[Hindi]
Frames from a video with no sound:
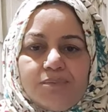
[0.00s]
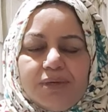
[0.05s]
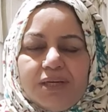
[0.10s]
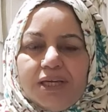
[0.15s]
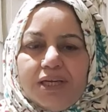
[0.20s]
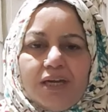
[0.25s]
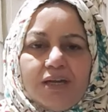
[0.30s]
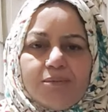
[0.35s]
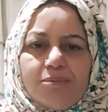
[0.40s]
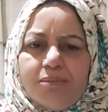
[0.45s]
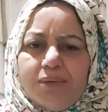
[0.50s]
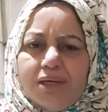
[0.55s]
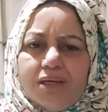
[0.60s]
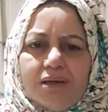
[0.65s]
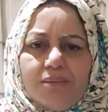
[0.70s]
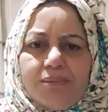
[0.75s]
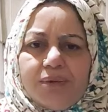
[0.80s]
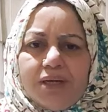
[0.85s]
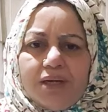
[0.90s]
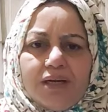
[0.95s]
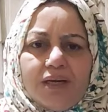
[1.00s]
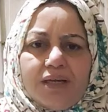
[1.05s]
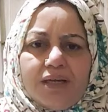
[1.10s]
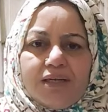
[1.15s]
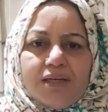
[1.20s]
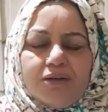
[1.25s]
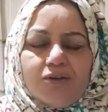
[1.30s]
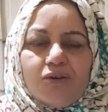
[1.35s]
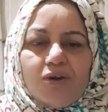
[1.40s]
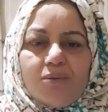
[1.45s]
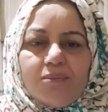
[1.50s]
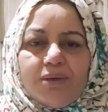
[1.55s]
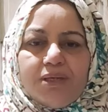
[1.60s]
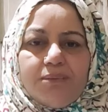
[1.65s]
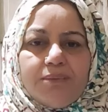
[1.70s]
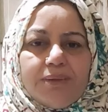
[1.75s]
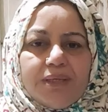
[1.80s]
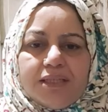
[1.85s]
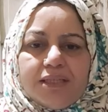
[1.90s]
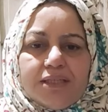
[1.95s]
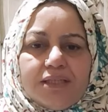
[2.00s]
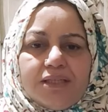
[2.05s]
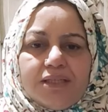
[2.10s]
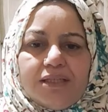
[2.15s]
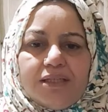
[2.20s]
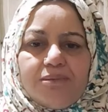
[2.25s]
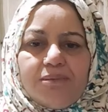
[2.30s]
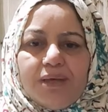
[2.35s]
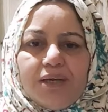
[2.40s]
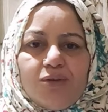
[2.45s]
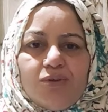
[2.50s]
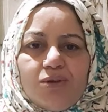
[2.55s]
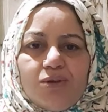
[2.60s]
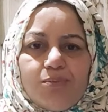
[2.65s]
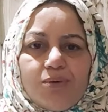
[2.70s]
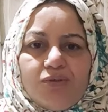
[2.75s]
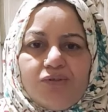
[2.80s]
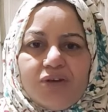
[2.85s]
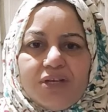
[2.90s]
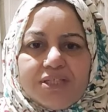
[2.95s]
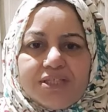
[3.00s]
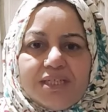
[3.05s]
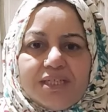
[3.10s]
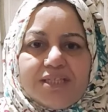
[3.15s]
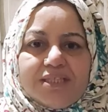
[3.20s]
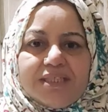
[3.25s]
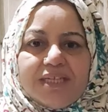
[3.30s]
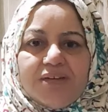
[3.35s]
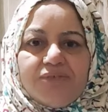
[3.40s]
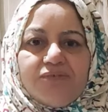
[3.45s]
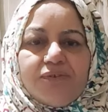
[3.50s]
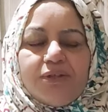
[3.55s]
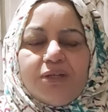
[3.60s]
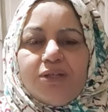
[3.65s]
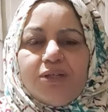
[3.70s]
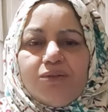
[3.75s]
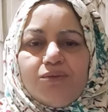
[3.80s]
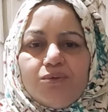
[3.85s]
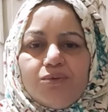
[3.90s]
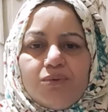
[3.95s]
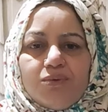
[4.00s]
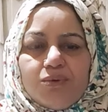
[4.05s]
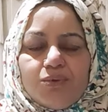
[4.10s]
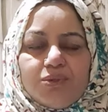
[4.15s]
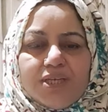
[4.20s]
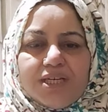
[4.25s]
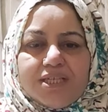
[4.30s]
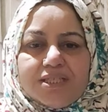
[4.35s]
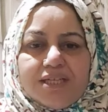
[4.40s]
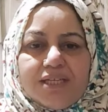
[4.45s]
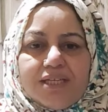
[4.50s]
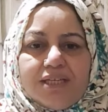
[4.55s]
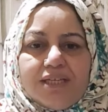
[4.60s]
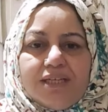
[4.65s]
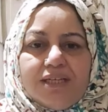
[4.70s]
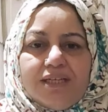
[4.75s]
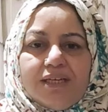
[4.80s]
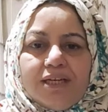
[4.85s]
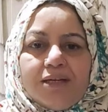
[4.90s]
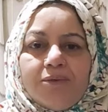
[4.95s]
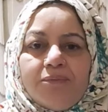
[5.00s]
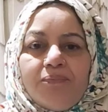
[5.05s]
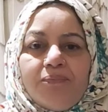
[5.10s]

अपने घर में अपना खाना नॉर्मली बनाती थी मैं कोई प्रोफेशनल शेफ़ नहीं हूँ कुछ ऐसा नहीं है